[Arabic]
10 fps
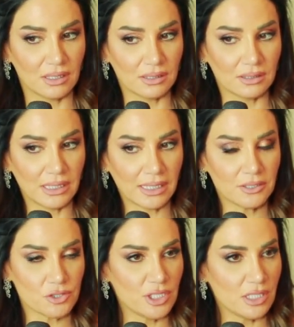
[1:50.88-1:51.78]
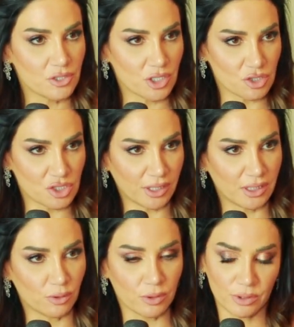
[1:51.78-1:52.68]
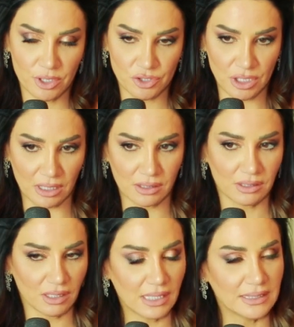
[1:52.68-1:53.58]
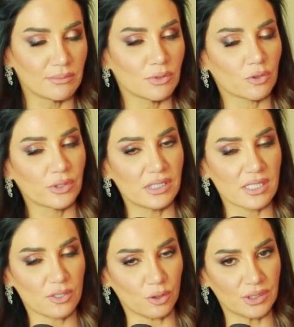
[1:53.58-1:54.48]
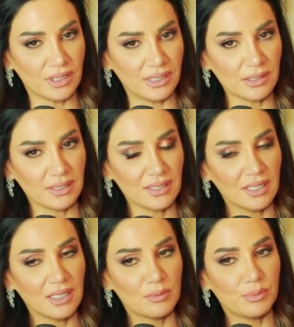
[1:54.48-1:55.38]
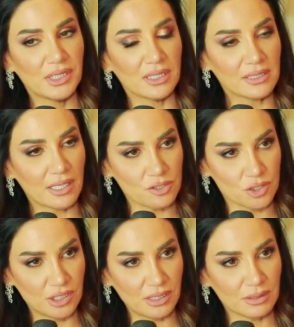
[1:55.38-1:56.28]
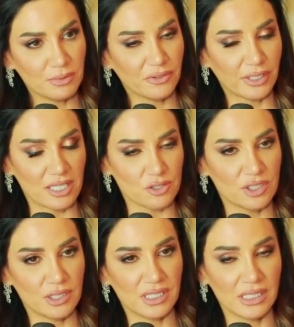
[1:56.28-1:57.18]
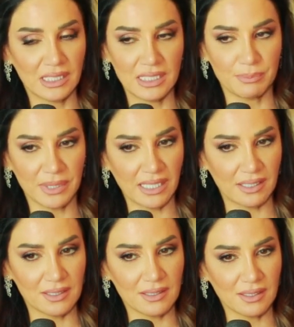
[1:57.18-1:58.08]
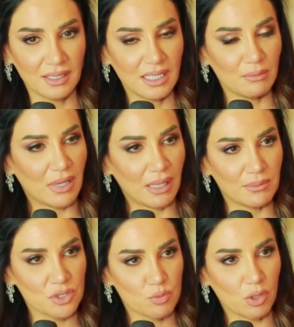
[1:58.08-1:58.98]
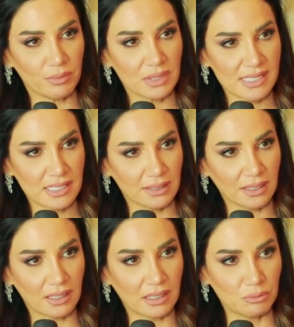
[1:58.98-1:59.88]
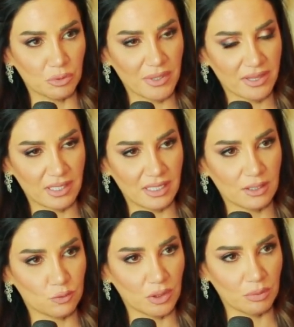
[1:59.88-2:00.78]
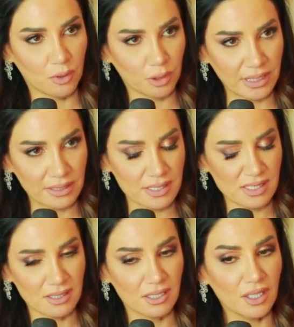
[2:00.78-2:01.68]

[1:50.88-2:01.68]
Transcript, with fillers: هيدا الشيء اللي شجعني انه ارجع قدم الأغنية السعودية بإطار جديد بفكرة جديدة الكليب كان مع مجموعة من الصديقات الممثلات والبلوجرز